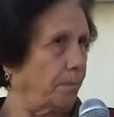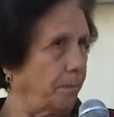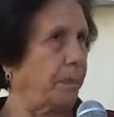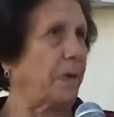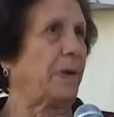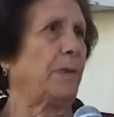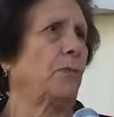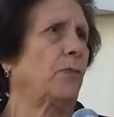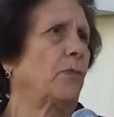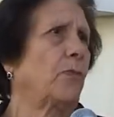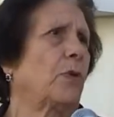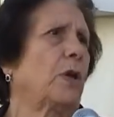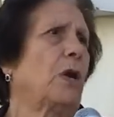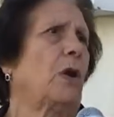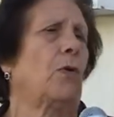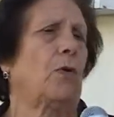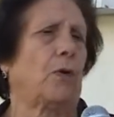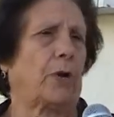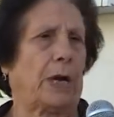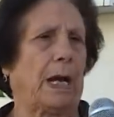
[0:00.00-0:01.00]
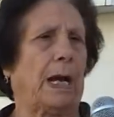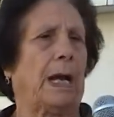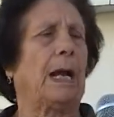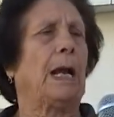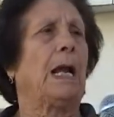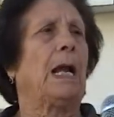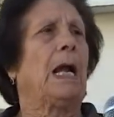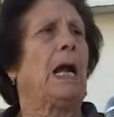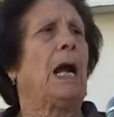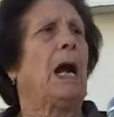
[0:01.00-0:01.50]
prima di ora.
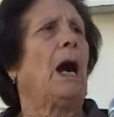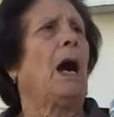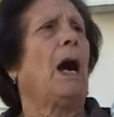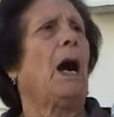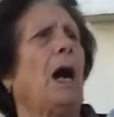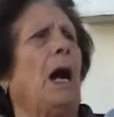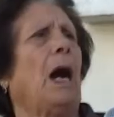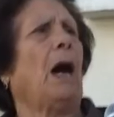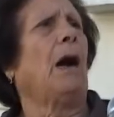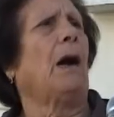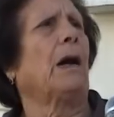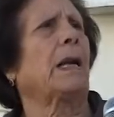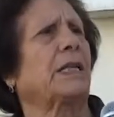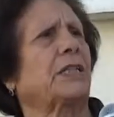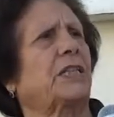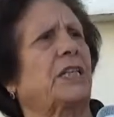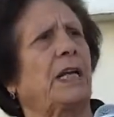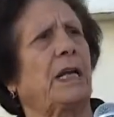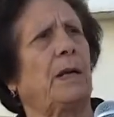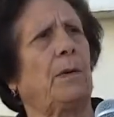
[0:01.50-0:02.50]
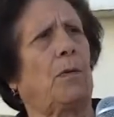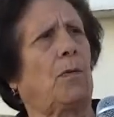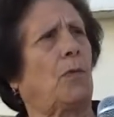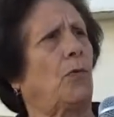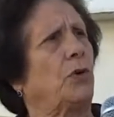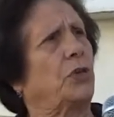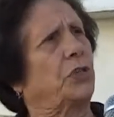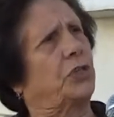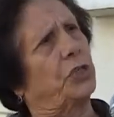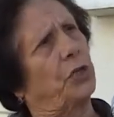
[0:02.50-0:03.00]
Ora ci ho con
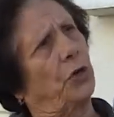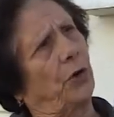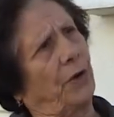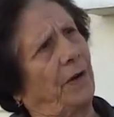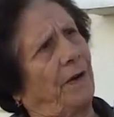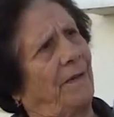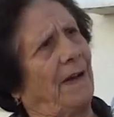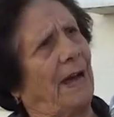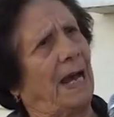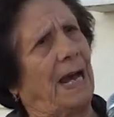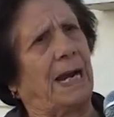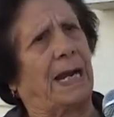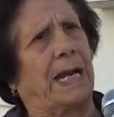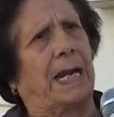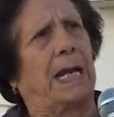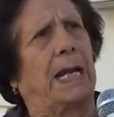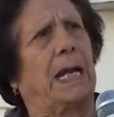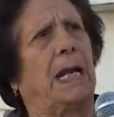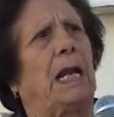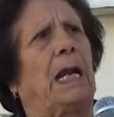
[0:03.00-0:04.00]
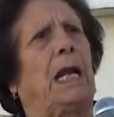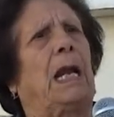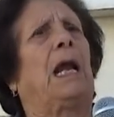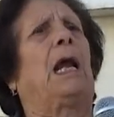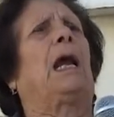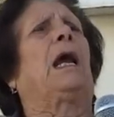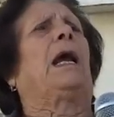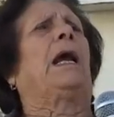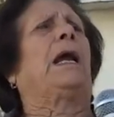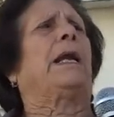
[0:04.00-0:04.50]
il giorno fani.
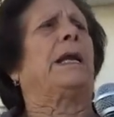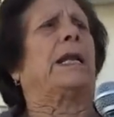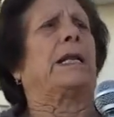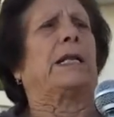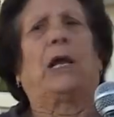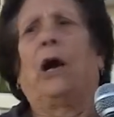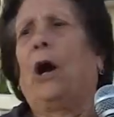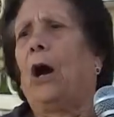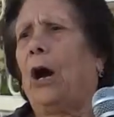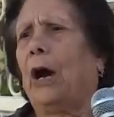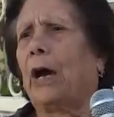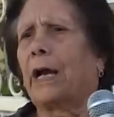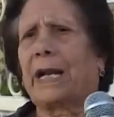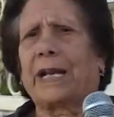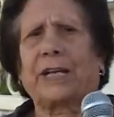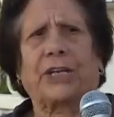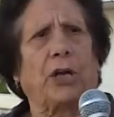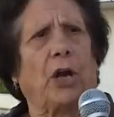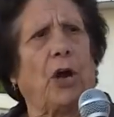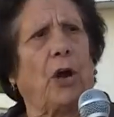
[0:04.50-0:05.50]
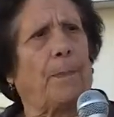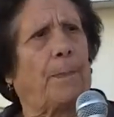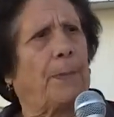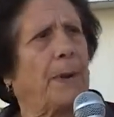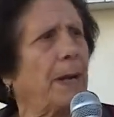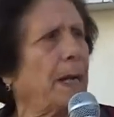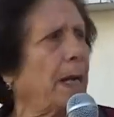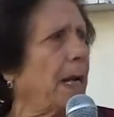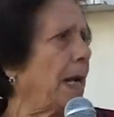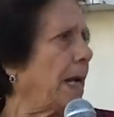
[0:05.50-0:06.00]
E niente, ora
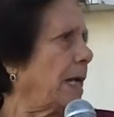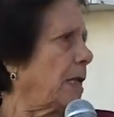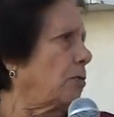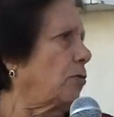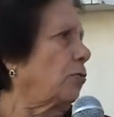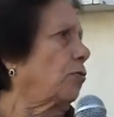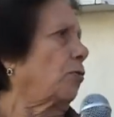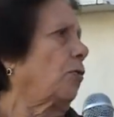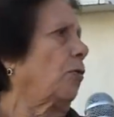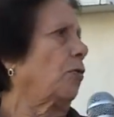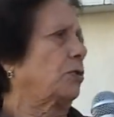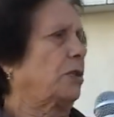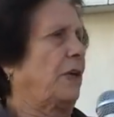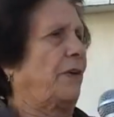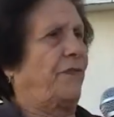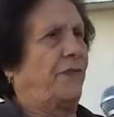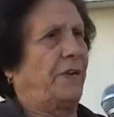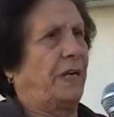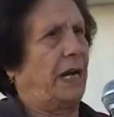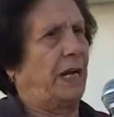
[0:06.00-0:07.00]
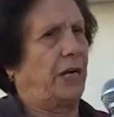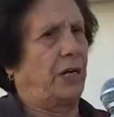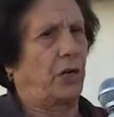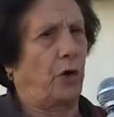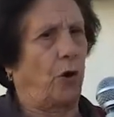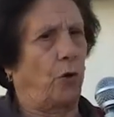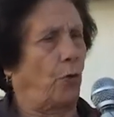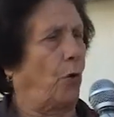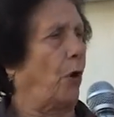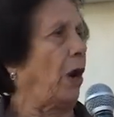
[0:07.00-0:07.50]
chioppi e tutto cosa fino alle
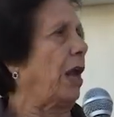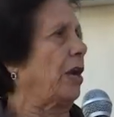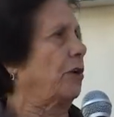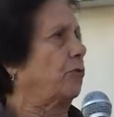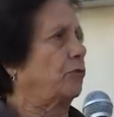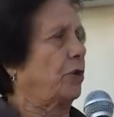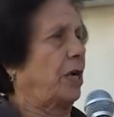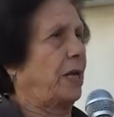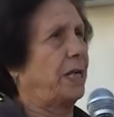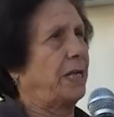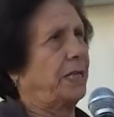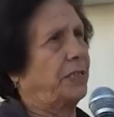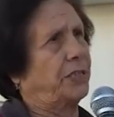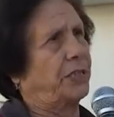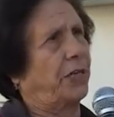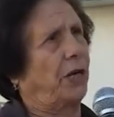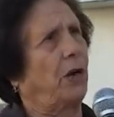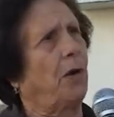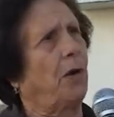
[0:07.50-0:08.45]
roccole io già ingia,